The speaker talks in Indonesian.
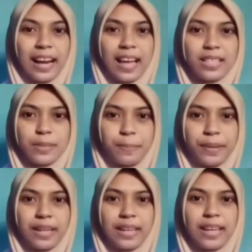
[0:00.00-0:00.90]
kelas
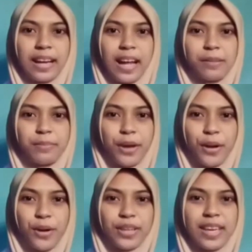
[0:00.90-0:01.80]
Pendidikan
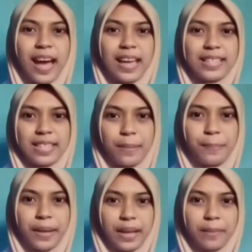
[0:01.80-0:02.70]
Biologi
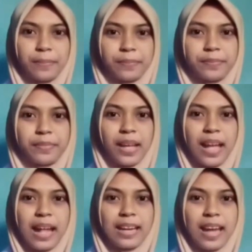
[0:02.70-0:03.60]
ICP.
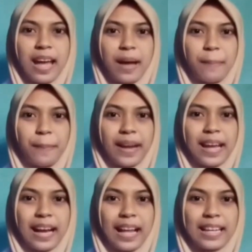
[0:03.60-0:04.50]
Nah,
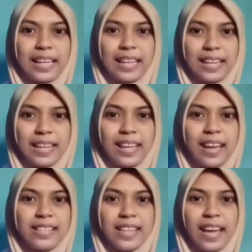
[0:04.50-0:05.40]
pada kali ini
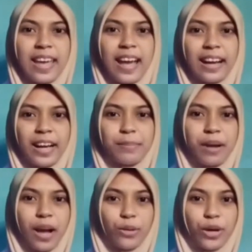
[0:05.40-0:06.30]
saya akan
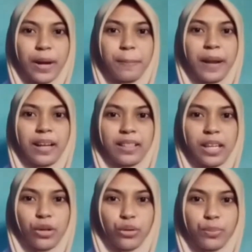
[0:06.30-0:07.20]
melakukan
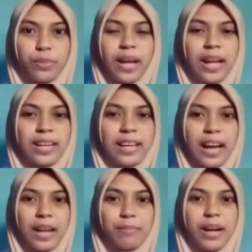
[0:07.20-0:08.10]
praktikum
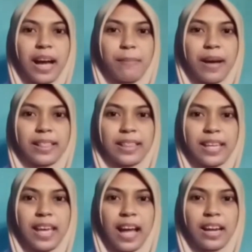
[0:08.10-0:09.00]
dengan
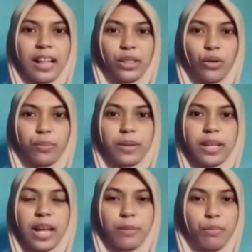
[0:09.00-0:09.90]
mengamati
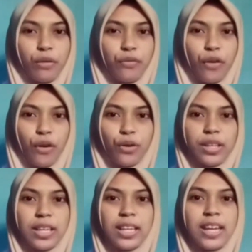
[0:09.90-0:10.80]
anatomi dan
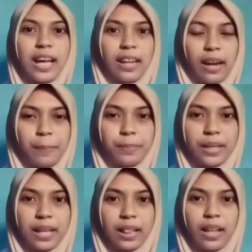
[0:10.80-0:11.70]
morfologi dari
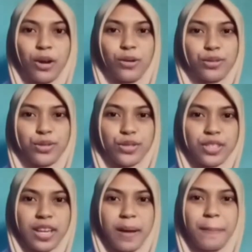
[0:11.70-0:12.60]
reptil,
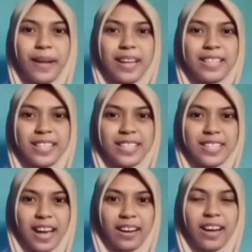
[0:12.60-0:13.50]
khususnya pada
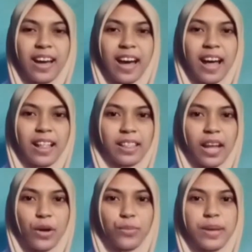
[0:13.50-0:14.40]
cicak
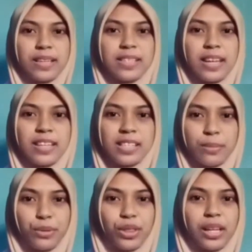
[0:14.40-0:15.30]
atau biasa
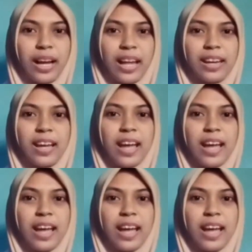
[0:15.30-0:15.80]
disebut dengan